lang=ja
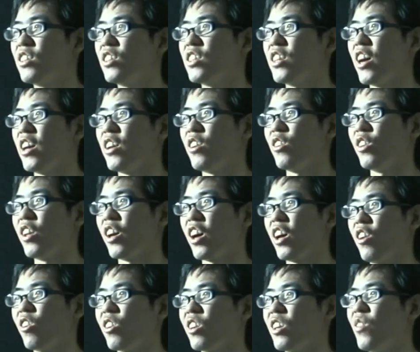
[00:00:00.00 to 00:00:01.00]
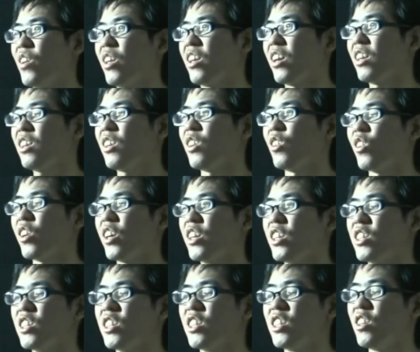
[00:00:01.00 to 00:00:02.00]
試合の流れを決めたっていう
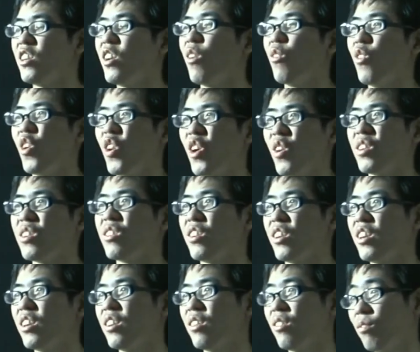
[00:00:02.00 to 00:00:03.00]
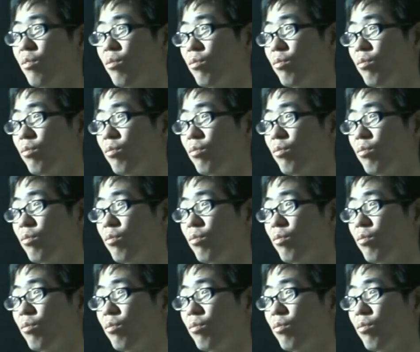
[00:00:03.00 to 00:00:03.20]
感じには思われますね